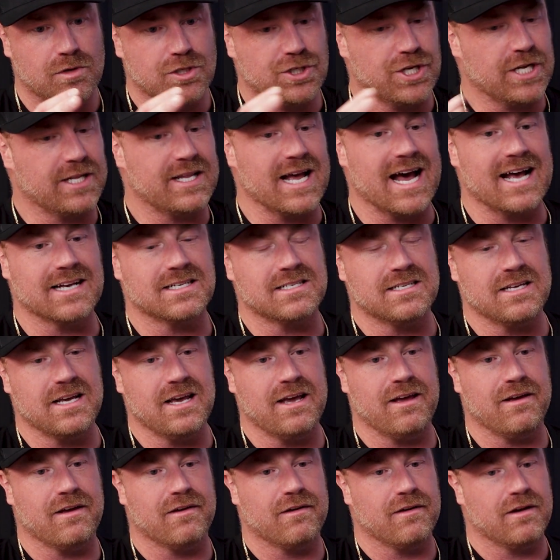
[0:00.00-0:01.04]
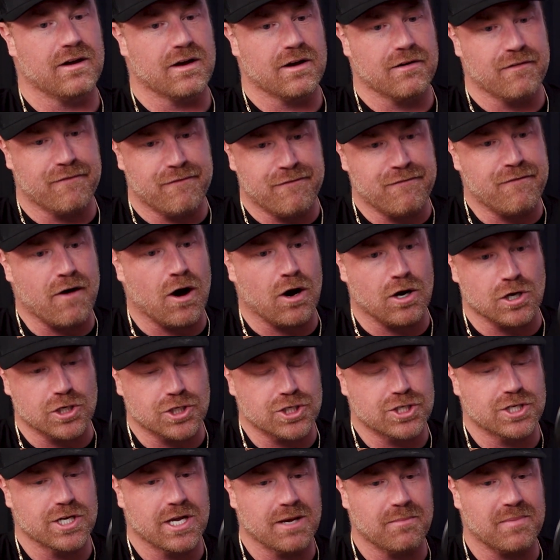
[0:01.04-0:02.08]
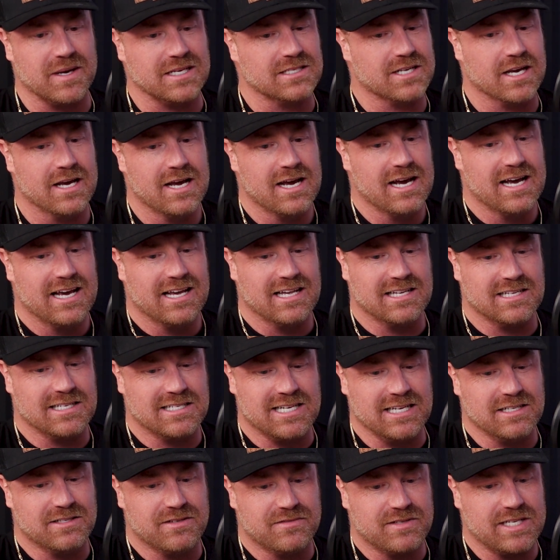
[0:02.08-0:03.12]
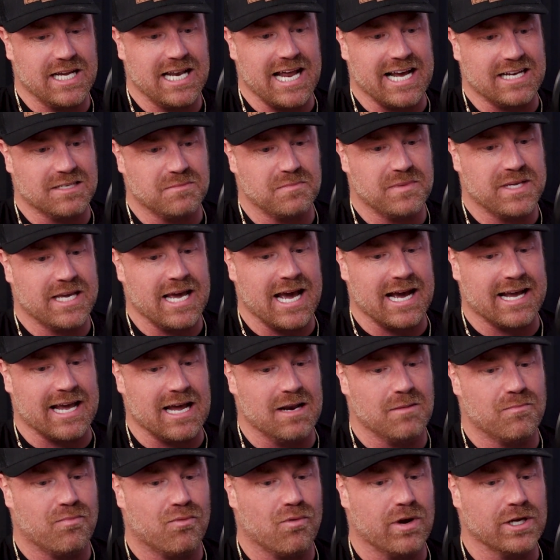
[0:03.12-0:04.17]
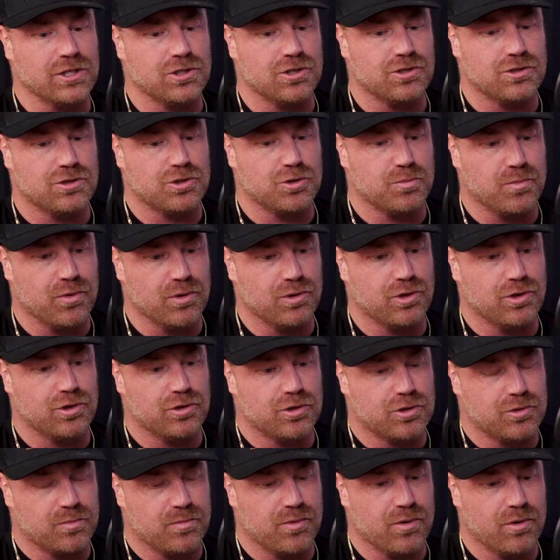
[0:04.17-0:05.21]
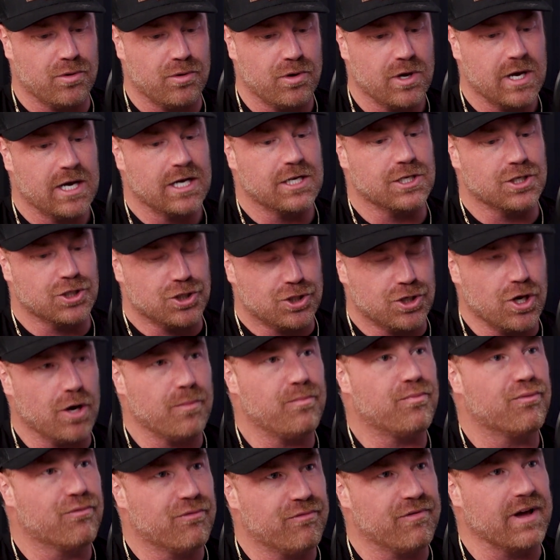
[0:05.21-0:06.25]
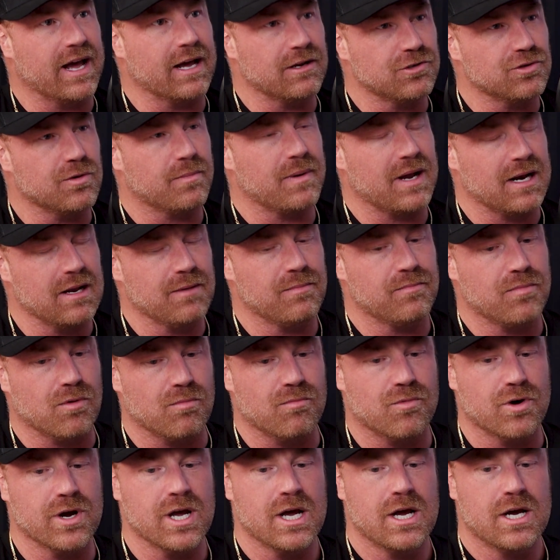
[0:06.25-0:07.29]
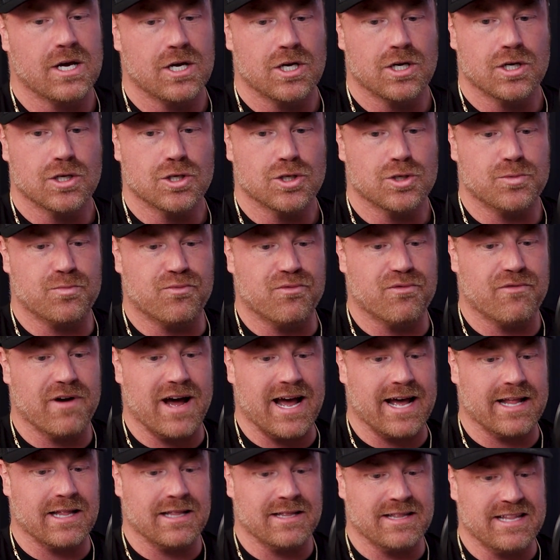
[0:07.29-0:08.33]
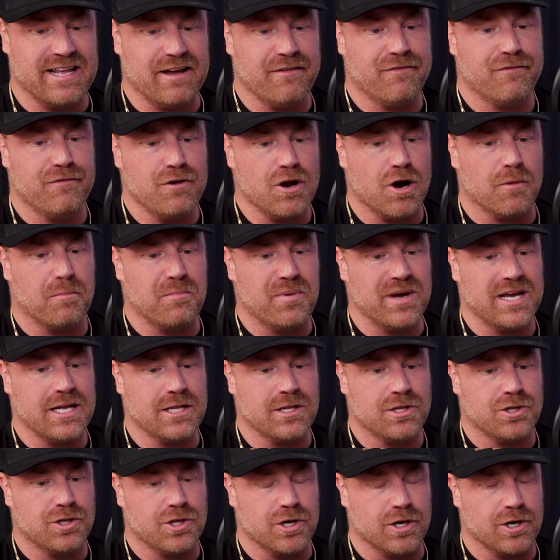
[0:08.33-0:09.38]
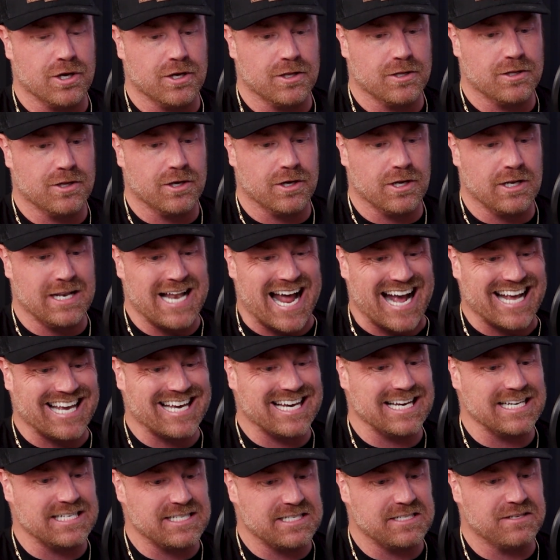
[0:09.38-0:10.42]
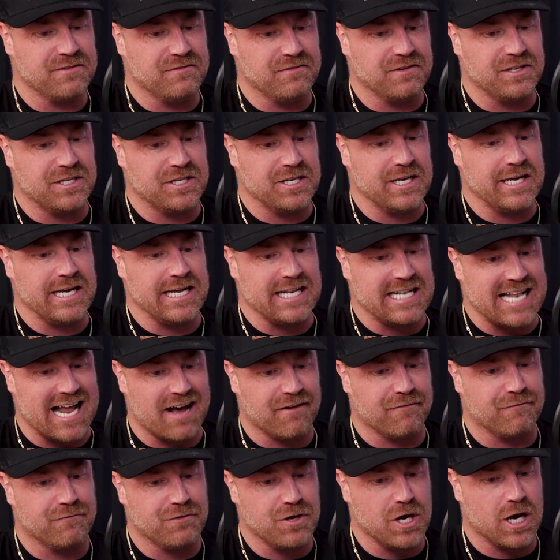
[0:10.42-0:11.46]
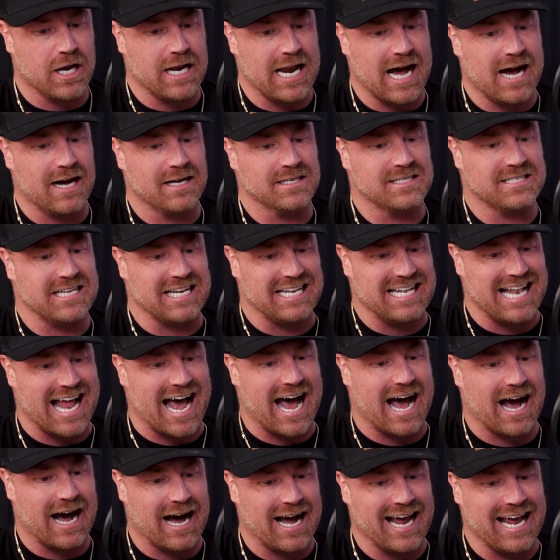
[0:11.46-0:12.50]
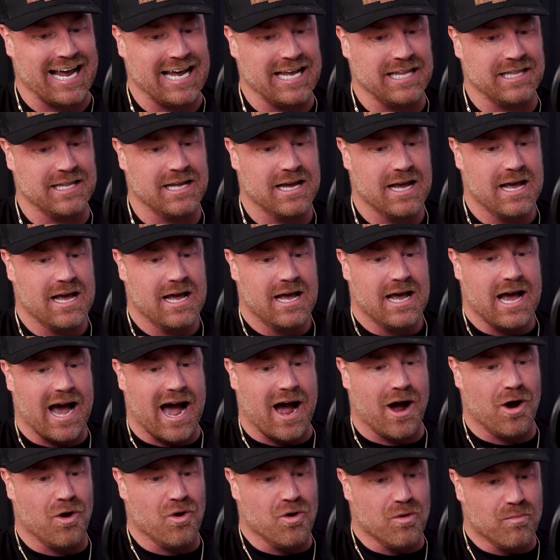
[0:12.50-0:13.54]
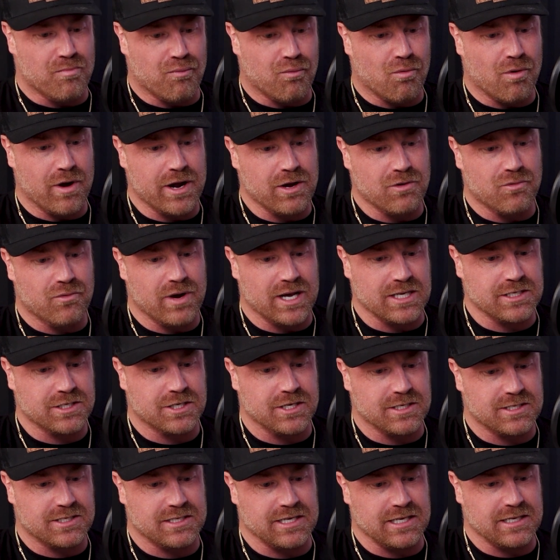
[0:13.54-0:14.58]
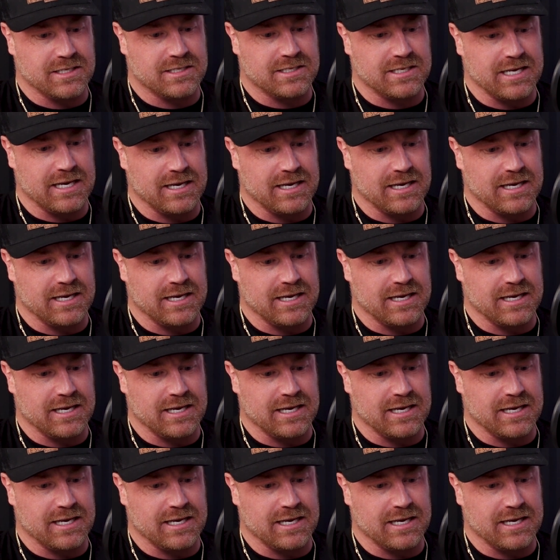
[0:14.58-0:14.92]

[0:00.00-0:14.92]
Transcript: J'étais assez fâché parce que c'est difficile à expliquer à quel point tu, peux, tu peux, je pouvais, je vais parler pour moi, je pouvais développer de, de l'agressivité, de la violence et de la haine à un point où est-ce que c'est,